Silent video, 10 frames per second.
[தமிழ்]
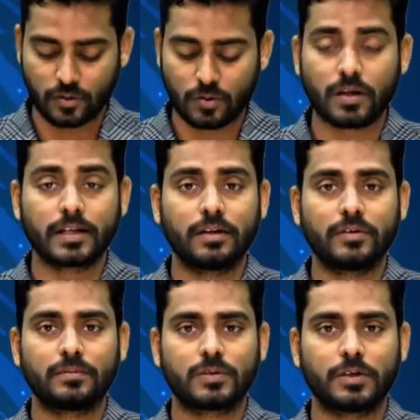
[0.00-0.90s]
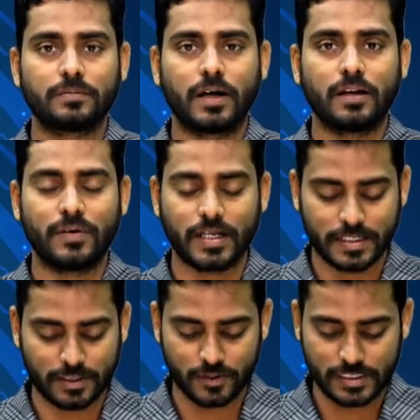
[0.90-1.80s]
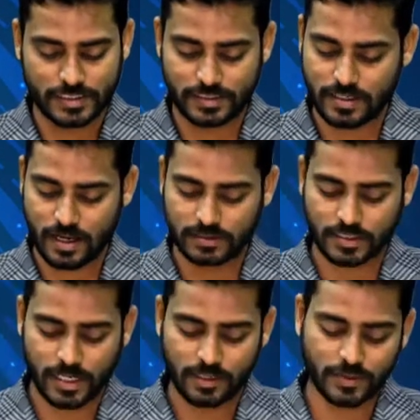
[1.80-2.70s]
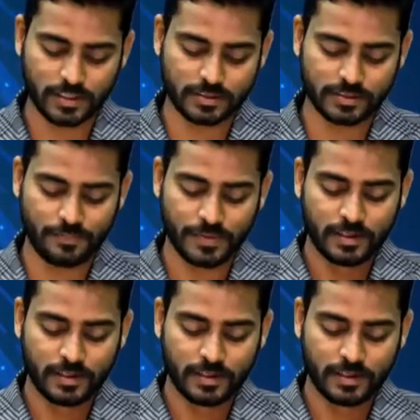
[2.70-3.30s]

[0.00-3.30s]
கொரோனா நிலவரம் தொடர்பான வடக்கினுடைய செய்தியாக அது காணப்படுகிறது